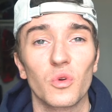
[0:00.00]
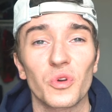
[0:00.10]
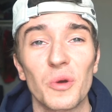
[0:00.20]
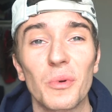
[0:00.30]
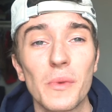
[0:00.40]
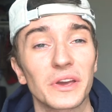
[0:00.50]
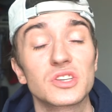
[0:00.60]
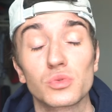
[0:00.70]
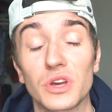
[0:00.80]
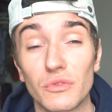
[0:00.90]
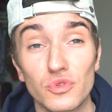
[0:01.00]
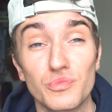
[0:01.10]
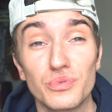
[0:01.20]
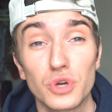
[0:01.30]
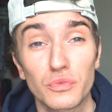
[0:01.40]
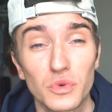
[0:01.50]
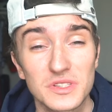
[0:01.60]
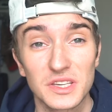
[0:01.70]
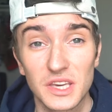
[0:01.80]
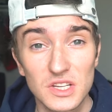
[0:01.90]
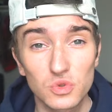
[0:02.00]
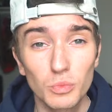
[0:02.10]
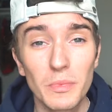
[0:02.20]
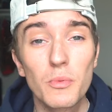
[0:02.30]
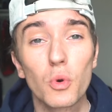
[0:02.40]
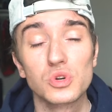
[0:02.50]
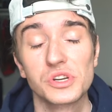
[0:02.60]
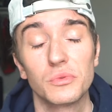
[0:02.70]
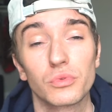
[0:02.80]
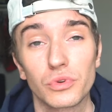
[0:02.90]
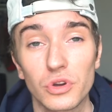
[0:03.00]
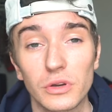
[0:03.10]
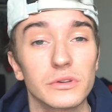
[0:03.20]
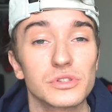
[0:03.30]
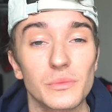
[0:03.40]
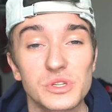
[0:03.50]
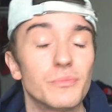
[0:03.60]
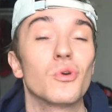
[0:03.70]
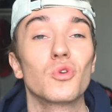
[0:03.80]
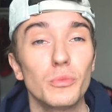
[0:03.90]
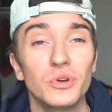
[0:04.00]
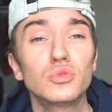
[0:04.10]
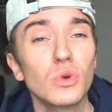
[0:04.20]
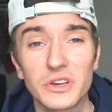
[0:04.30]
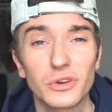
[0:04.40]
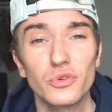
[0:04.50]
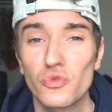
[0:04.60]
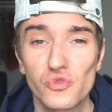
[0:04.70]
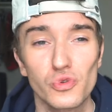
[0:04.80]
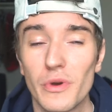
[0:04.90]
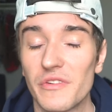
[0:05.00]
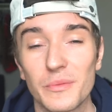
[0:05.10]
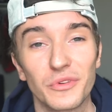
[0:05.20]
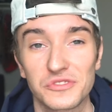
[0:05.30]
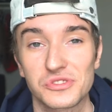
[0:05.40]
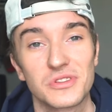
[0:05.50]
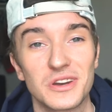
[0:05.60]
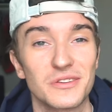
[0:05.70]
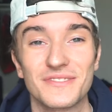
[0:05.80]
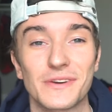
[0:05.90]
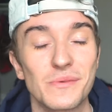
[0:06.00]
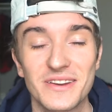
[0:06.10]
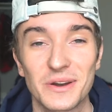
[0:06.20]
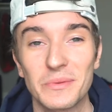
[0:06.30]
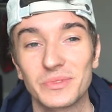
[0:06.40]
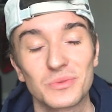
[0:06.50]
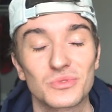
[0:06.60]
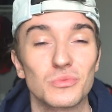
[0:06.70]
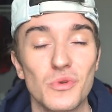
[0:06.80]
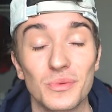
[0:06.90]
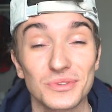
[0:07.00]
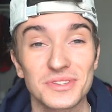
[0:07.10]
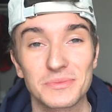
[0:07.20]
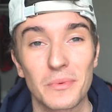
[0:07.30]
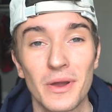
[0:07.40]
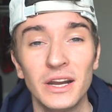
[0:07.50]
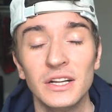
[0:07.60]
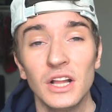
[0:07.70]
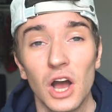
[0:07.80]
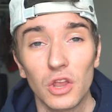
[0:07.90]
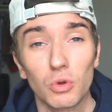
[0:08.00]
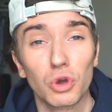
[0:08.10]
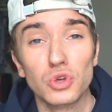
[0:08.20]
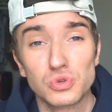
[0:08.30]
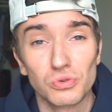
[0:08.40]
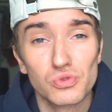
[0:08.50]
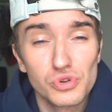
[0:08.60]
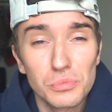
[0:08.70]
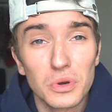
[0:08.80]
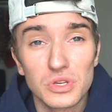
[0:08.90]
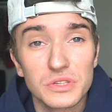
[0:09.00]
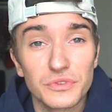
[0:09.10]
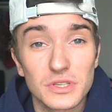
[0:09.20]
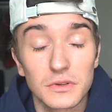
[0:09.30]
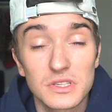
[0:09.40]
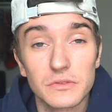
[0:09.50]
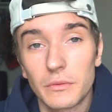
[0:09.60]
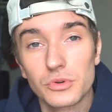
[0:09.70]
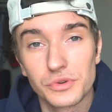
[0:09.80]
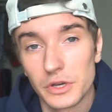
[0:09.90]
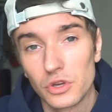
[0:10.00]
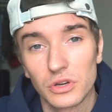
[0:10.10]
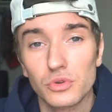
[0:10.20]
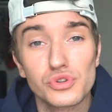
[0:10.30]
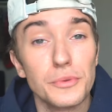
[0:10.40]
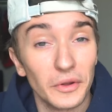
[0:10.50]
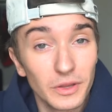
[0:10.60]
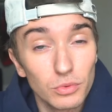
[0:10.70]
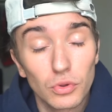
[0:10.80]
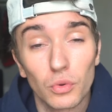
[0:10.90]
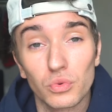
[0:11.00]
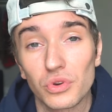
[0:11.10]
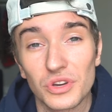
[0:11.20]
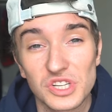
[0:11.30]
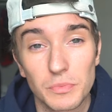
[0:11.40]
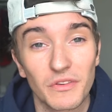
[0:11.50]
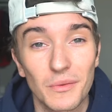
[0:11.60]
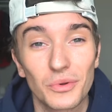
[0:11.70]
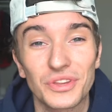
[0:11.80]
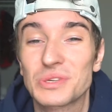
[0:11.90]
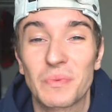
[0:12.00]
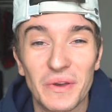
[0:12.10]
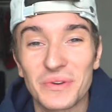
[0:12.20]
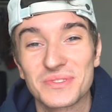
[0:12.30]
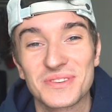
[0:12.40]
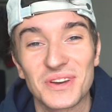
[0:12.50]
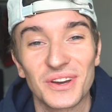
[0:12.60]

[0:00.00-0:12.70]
Donc euh, première question qui est revenue plusieurs fois, c'est quels sont mes projets Donc euh, j'ai un petit peu englobé tout avec euh, YouTube, avec professionnel et familial en même temps, parce qu'on me le pose aussi pas mal. Donc euh, sur YouTube, ce qu'il faut savoir, c'est que vraiment je suis un, un YouTuber débutant, donc j'ai pas vraiment d'expérience